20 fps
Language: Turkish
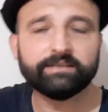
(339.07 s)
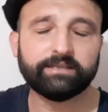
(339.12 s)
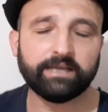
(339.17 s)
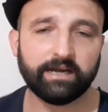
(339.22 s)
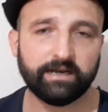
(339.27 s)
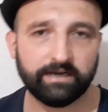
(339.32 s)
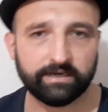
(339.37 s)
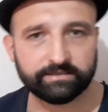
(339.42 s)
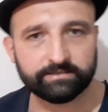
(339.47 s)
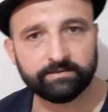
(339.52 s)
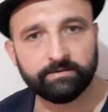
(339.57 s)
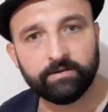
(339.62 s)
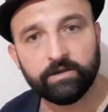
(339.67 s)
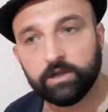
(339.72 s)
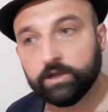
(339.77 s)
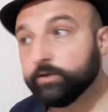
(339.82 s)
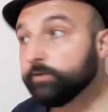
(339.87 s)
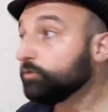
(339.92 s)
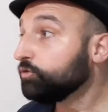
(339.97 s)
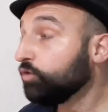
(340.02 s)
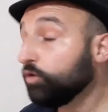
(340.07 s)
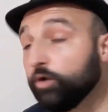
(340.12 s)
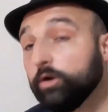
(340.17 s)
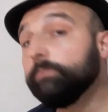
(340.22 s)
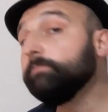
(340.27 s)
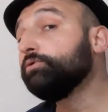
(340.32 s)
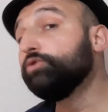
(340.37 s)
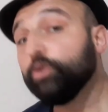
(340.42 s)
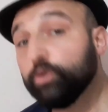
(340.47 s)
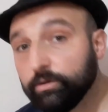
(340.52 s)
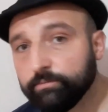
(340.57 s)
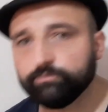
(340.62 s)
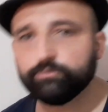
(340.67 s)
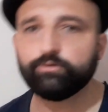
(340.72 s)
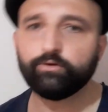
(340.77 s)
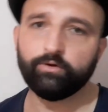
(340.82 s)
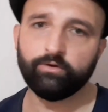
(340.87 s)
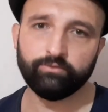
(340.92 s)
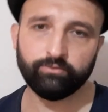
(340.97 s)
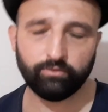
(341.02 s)
atarlar. Sürüm sürüm
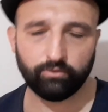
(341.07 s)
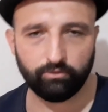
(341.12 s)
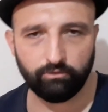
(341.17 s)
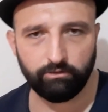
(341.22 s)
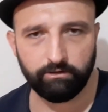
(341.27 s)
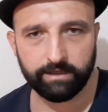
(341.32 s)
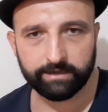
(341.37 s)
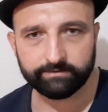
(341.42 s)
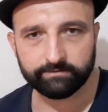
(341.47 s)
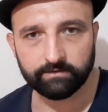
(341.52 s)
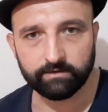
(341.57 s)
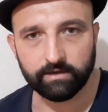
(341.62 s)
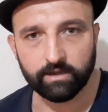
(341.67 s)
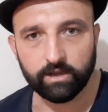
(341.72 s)
süründürürler.